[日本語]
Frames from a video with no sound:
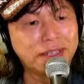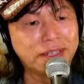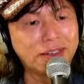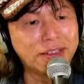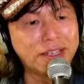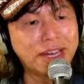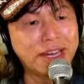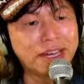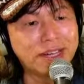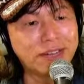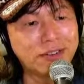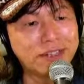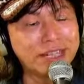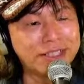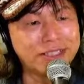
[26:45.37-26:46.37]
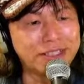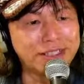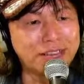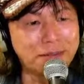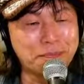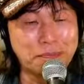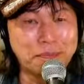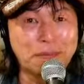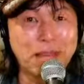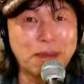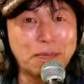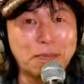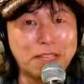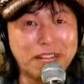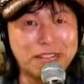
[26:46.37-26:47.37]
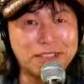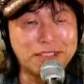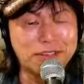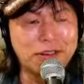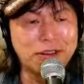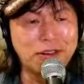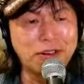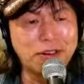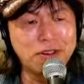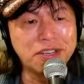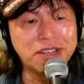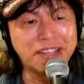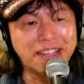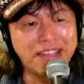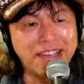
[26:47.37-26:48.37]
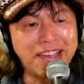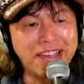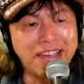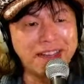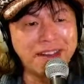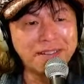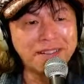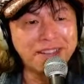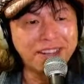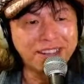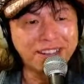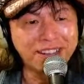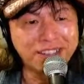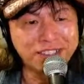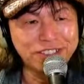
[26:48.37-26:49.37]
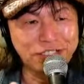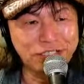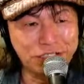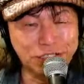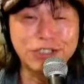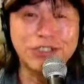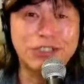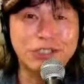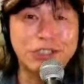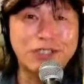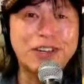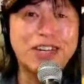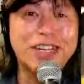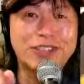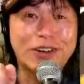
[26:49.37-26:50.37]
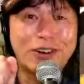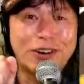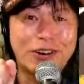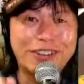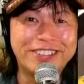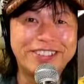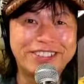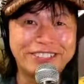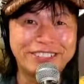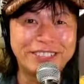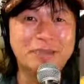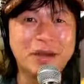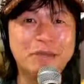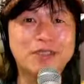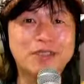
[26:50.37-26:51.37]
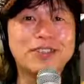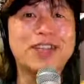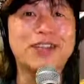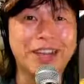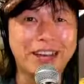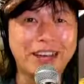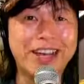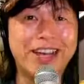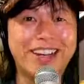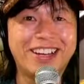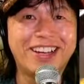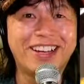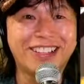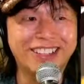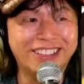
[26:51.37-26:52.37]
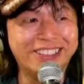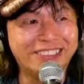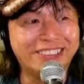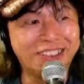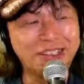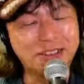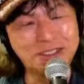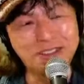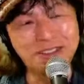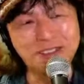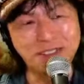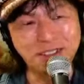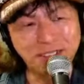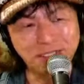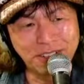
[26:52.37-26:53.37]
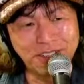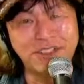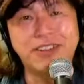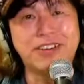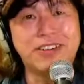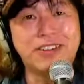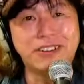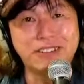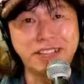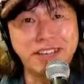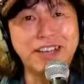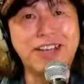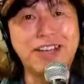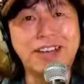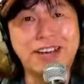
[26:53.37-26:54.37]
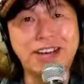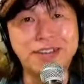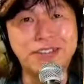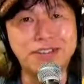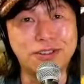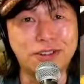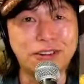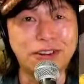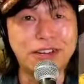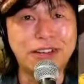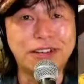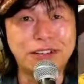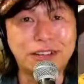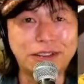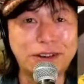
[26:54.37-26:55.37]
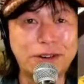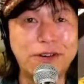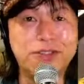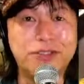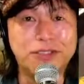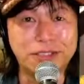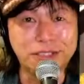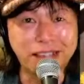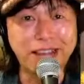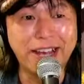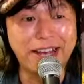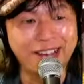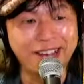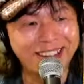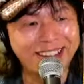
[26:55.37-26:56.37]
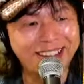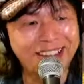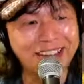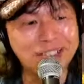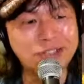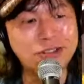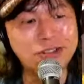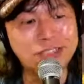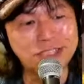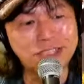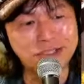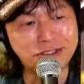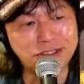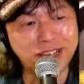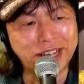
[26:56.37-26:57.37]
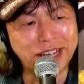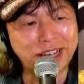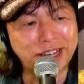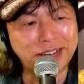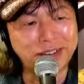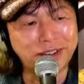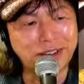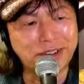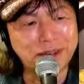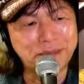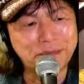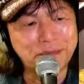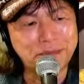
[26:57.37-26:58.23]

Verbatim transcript: こんなこんななんかテープみたいなやつこれを置いてジュッといくわけですよ失敗もするけどねうん一個ずつこうね箔を押すんですね箔押しっていうんですね要は